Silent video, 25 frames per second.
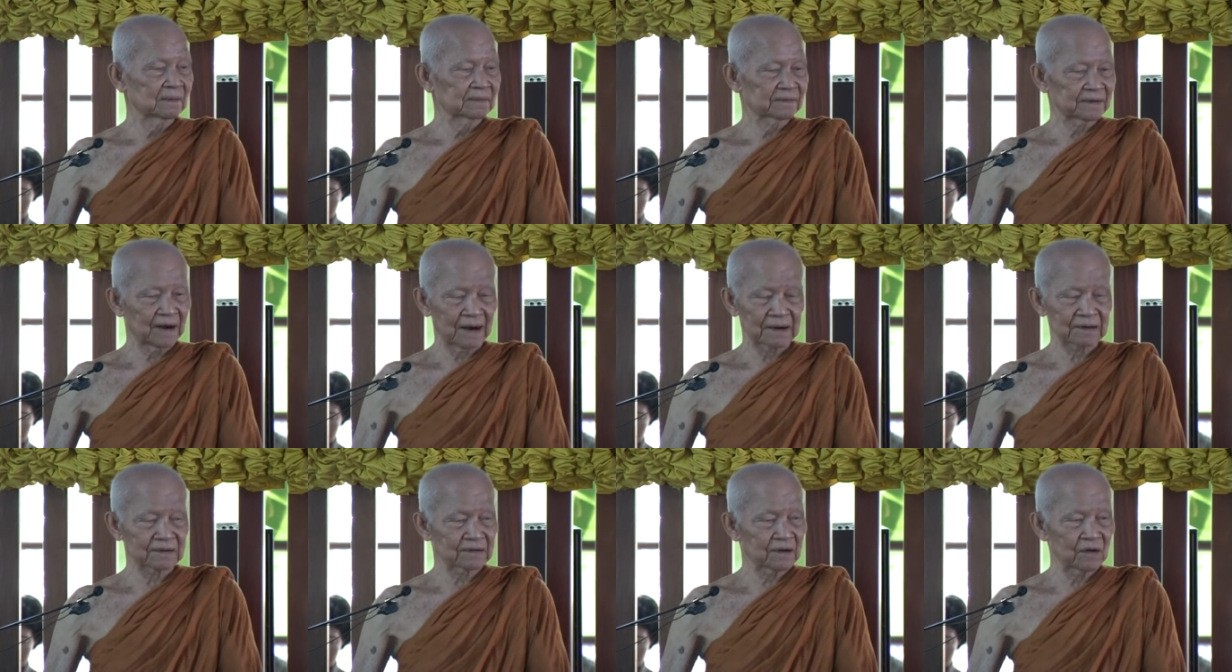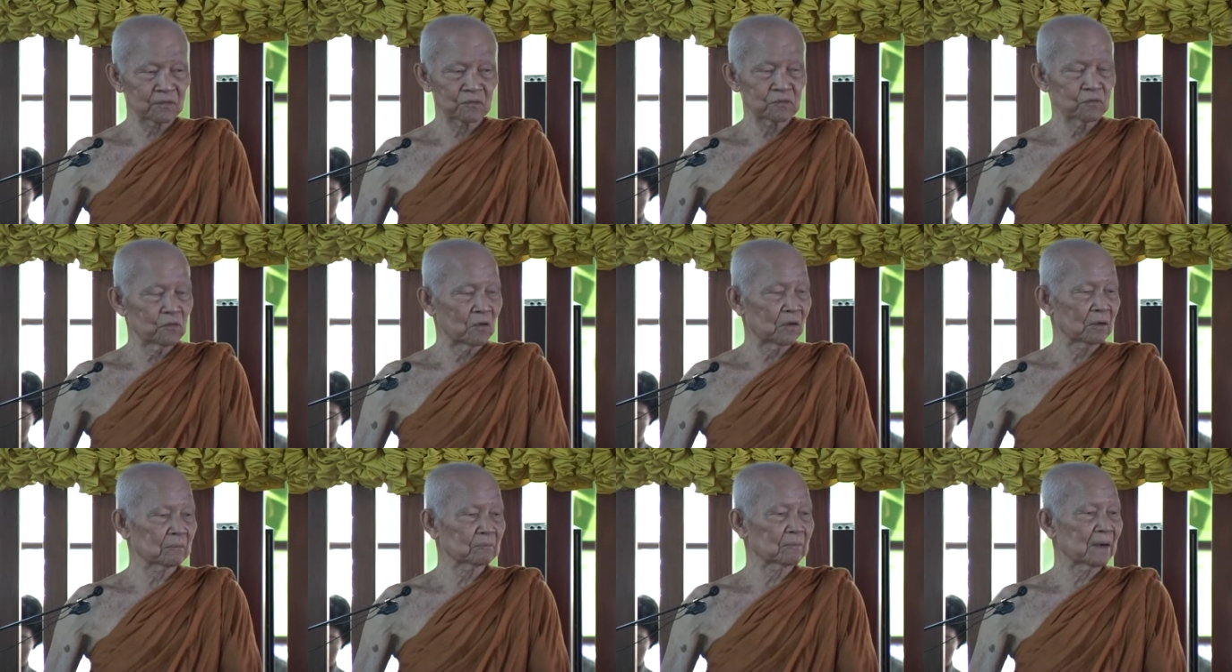สัตว์สง
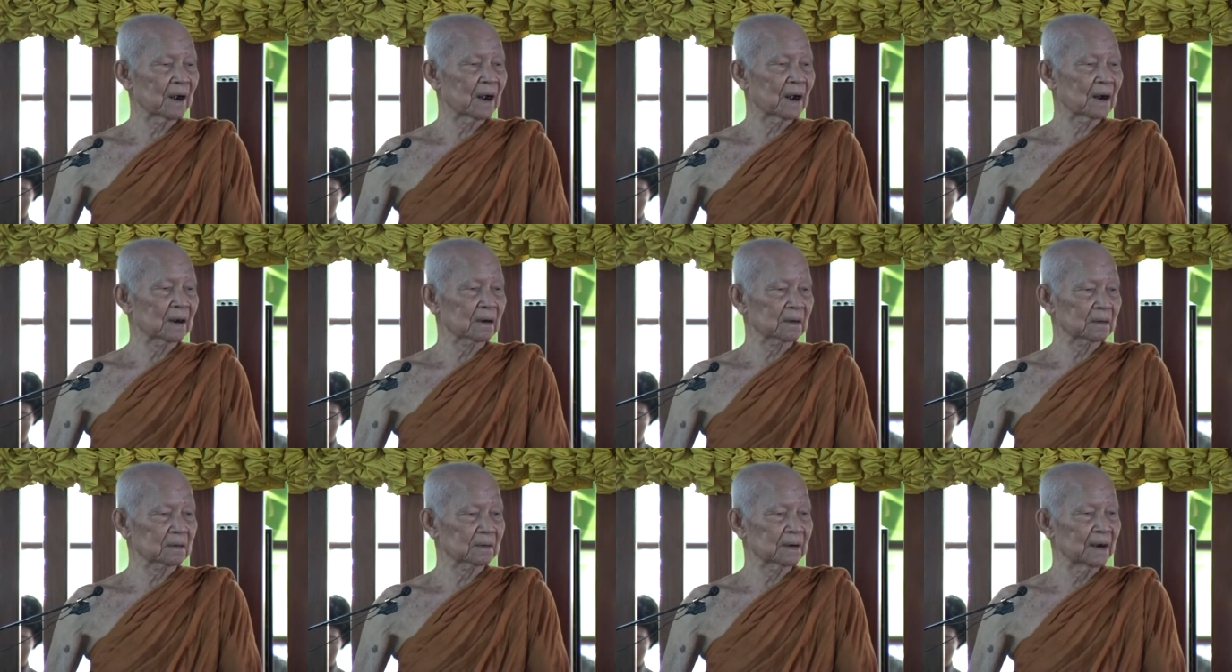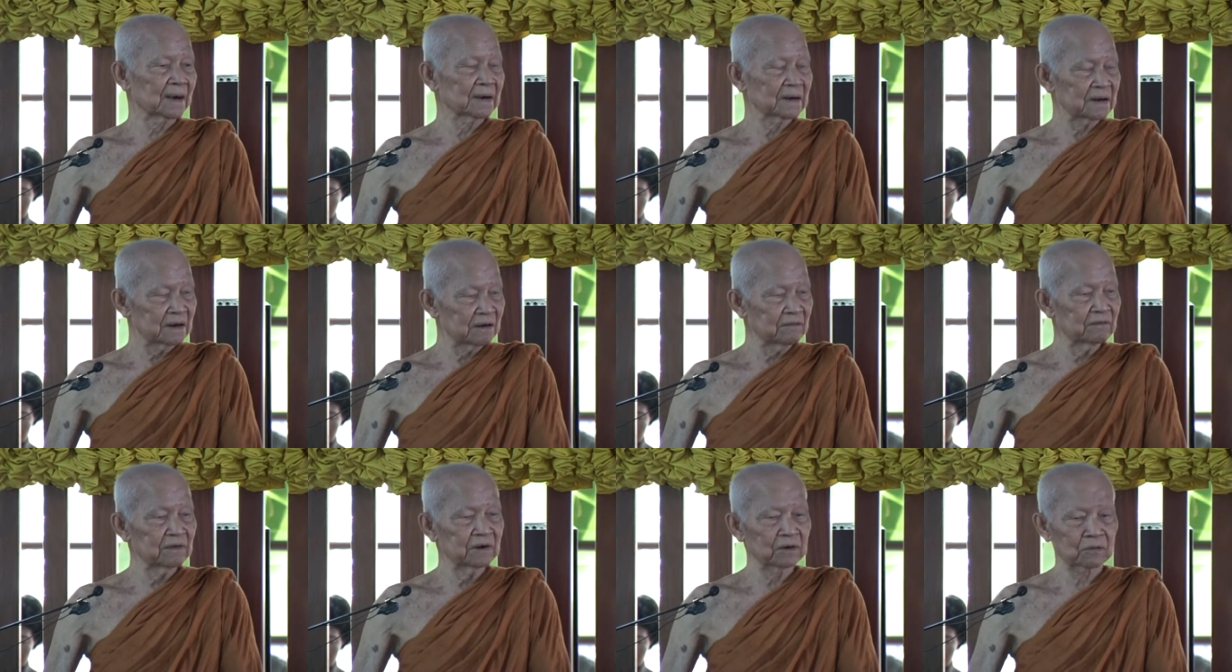วนมากใน
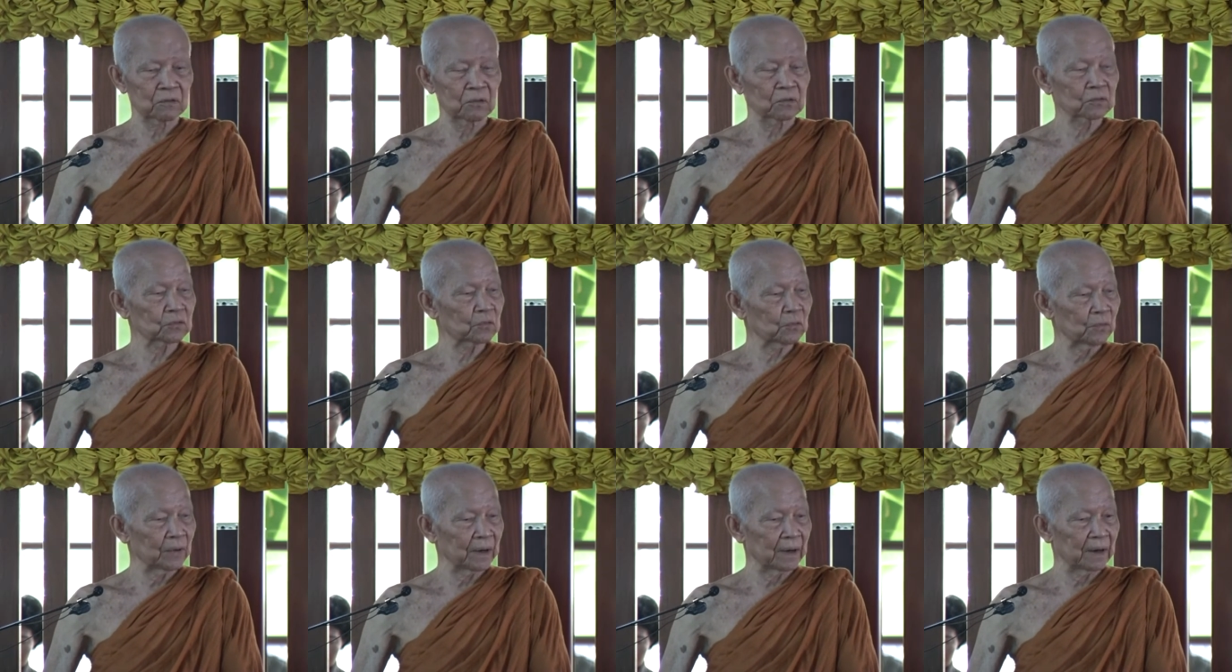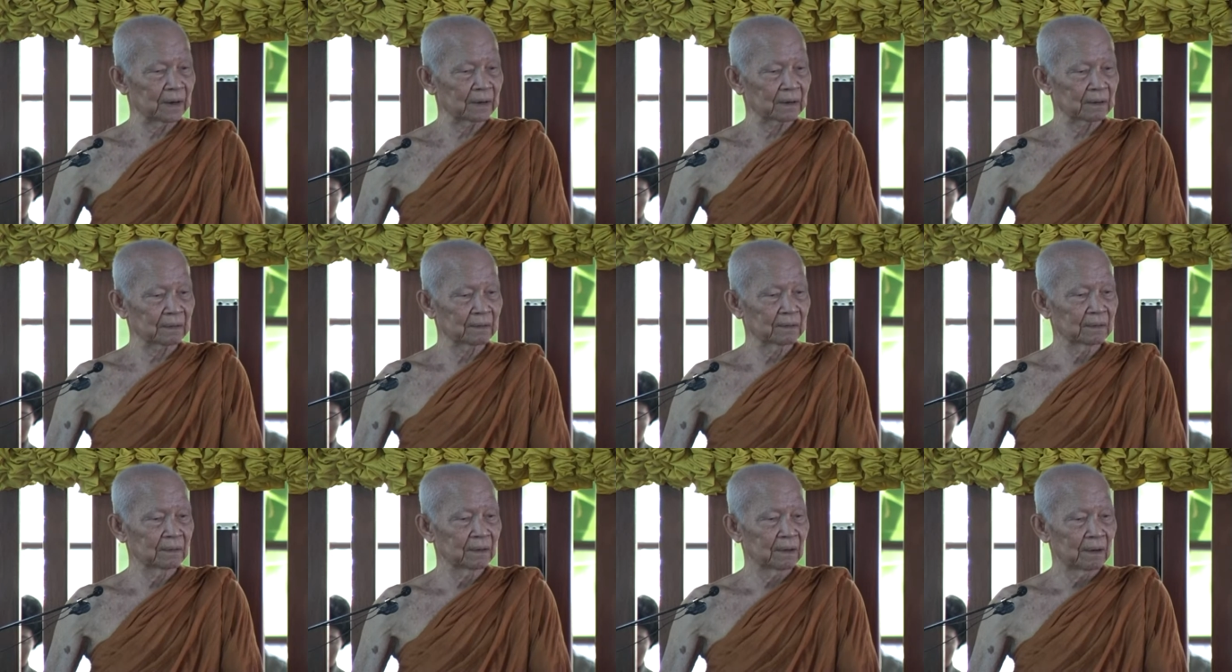ชีวิตของตัวเอง
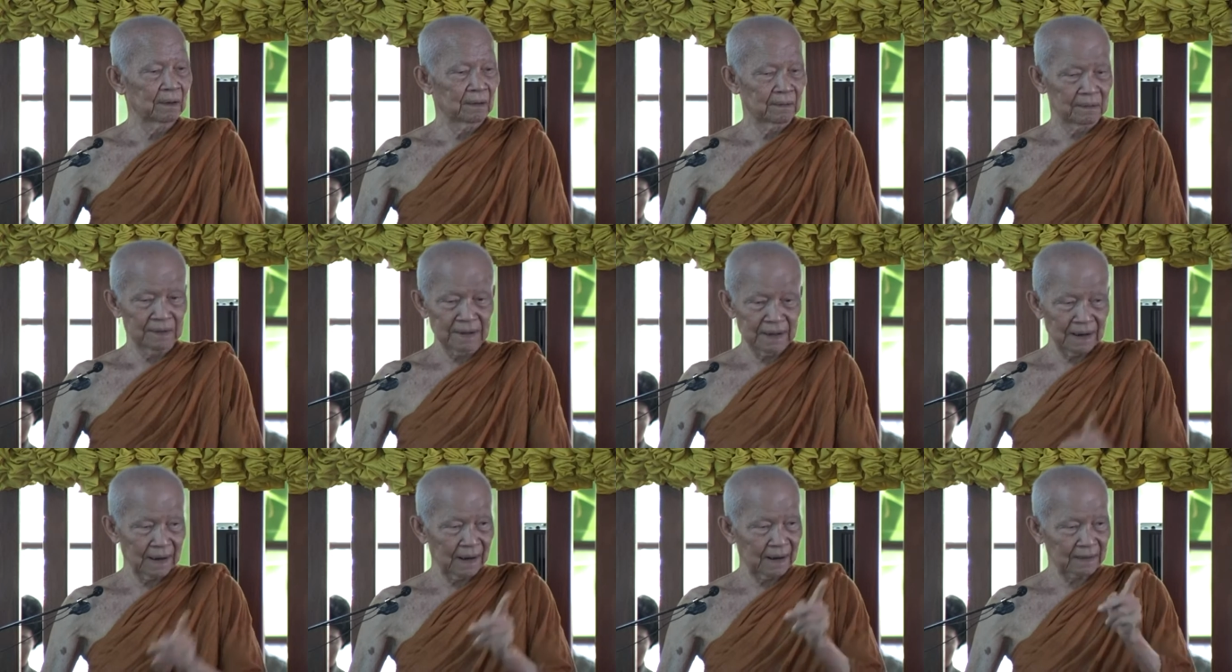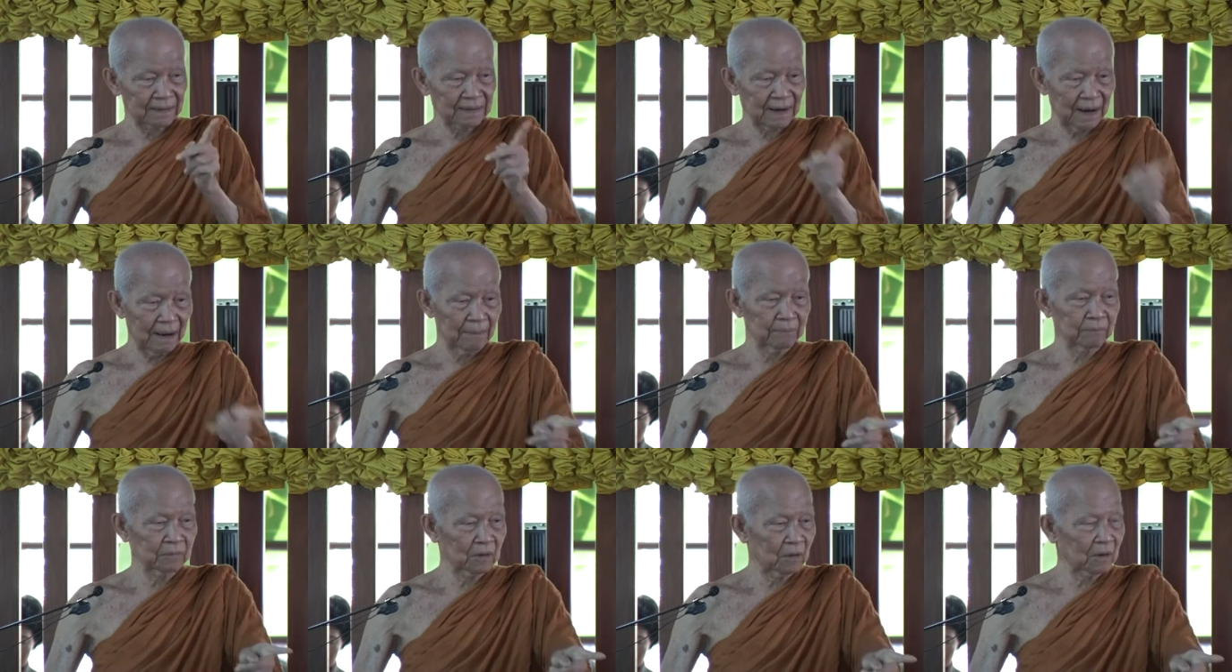นี่ละธร
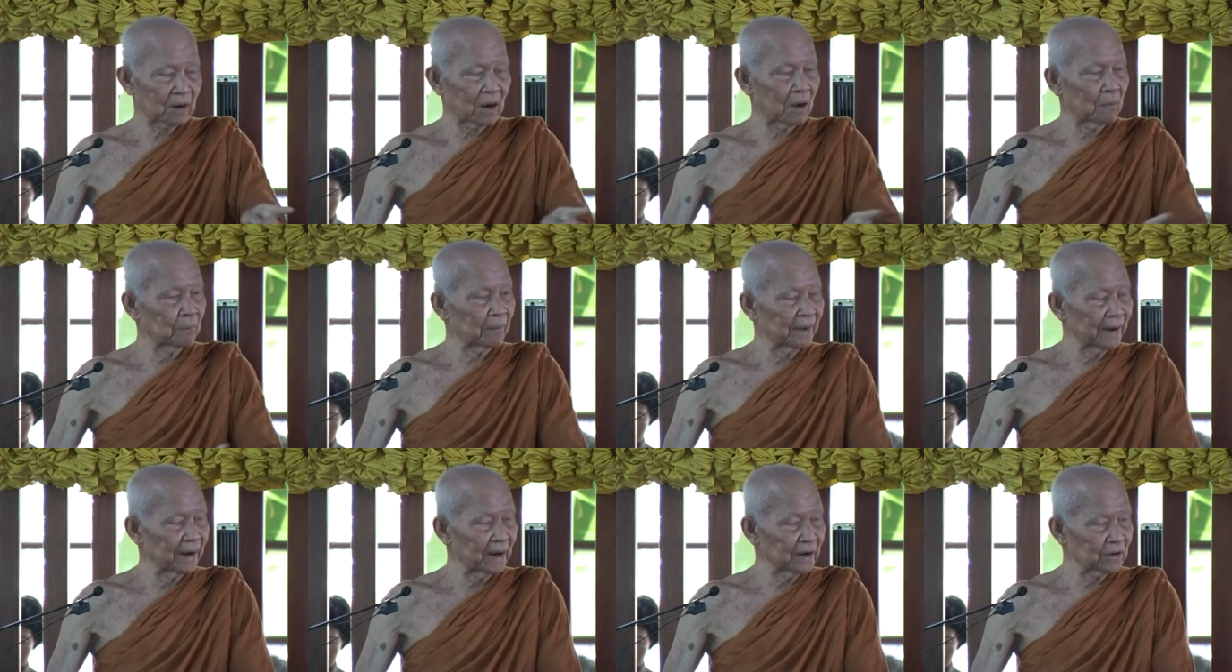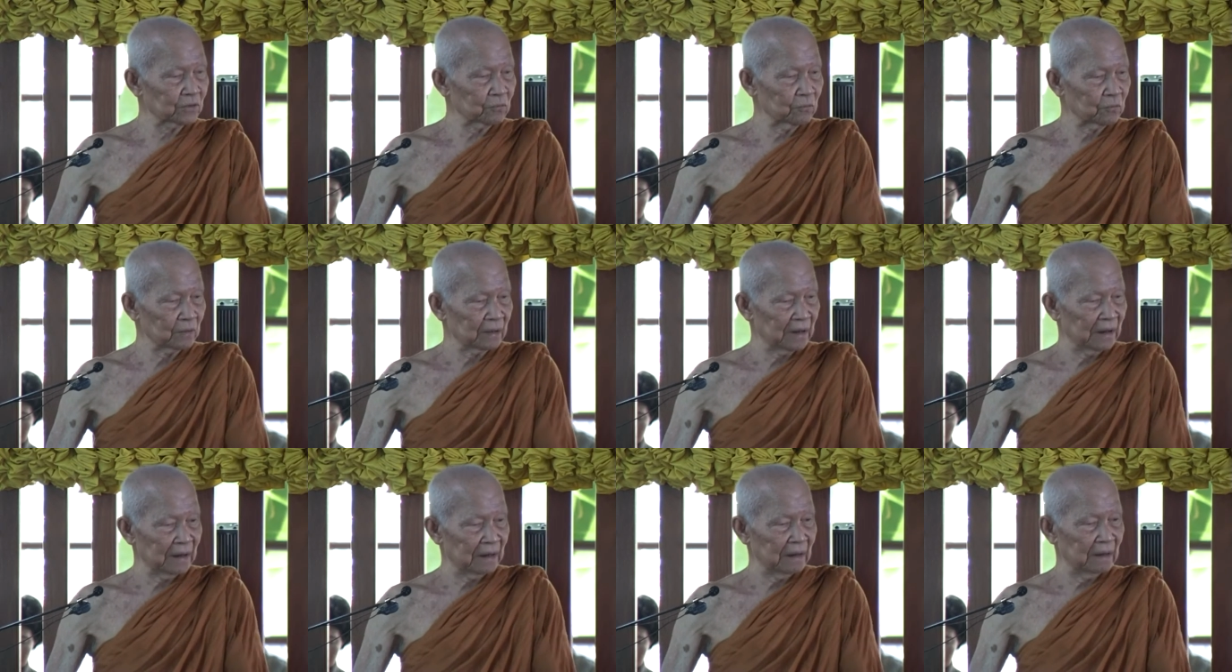รมก็เข้าไปในจุด
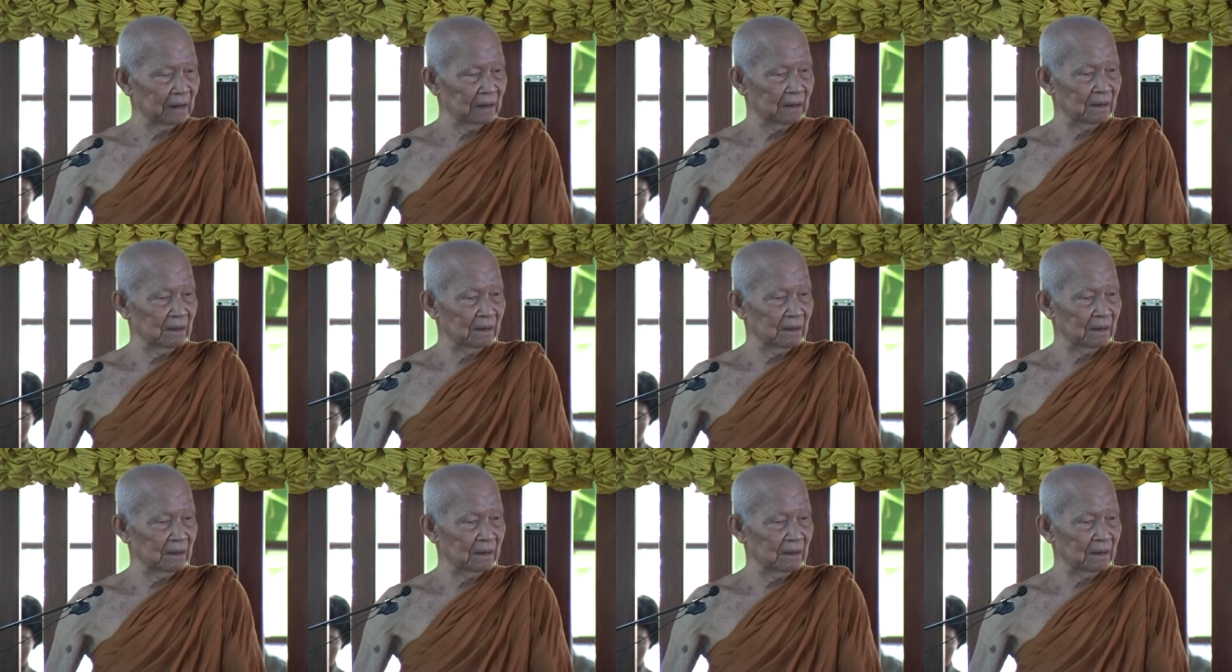นี้